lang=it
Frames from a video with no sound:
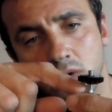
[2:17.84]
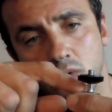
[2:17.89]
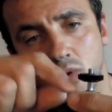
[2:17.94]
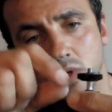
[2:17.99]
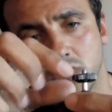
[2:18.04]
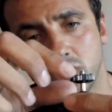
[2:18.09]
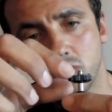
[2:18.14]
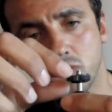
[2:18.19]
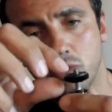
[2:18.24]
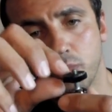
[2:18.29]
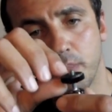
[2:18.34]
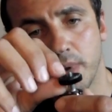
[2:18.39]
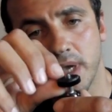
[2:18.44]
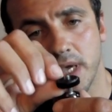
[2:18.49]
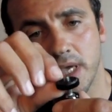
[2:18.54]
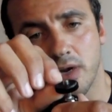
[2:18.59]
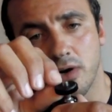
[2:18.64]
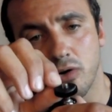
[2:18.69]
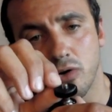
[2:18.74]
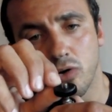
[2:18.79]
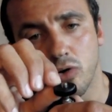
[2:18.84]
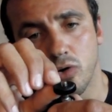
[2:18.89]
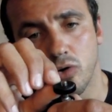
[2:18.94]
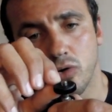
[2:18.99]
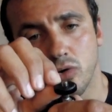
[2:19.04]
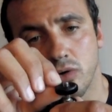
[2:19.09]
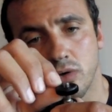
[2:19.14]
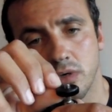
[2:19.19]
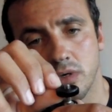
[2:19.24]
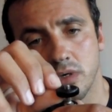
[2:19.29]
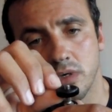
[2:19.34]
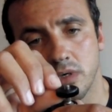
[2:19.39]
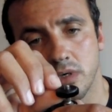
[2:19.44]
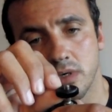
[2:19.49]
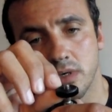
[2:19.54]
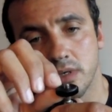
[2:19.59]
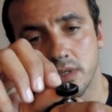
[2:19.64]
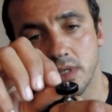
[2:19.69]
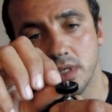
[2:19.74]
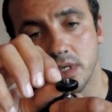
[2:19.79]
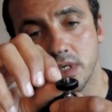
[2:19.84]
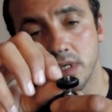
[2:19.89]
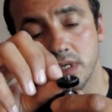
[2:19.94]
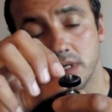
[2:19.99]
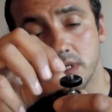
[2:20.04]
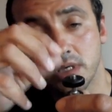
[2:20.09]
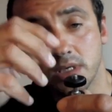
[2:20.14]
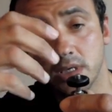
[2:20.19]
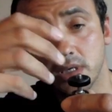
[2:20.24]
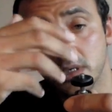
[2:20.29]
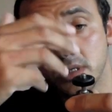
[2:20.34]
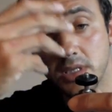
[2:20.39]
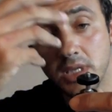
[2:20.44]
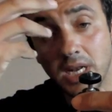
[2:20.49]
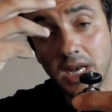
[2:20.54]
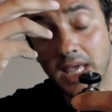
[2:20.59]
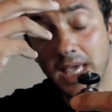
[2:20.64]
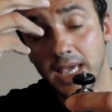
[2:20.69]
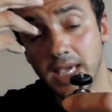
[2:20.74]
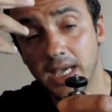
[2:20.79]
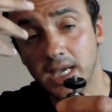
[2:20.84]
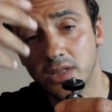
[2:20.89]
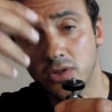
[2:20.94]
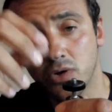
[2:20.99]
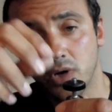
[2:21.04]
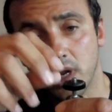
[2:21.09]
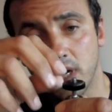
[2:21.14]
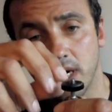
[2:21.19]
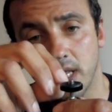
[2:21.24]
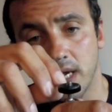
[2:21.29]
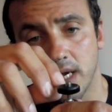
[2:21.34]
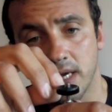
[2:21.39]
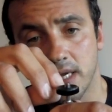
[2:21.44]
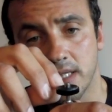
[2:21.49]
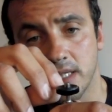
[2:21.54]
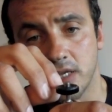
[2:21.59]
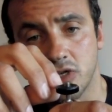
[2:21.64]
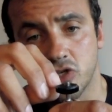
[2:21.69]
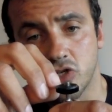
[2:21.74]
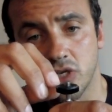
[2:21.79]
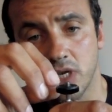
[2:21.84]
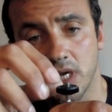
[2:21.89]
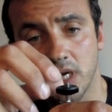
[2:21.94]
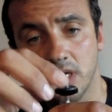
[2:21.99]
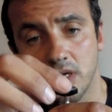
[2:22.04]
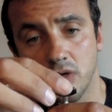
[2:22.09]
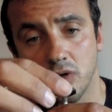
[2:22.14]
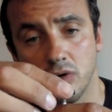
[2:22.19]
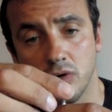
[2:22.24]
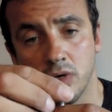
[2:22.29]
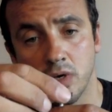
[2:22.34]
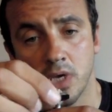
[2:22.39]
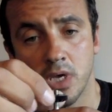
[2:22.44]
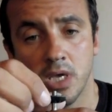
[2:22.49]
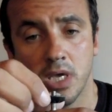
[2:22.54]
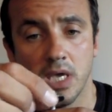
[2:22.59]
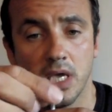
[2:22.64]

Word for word: questo perno eh, di, di, lega, non era neanche di acciaio,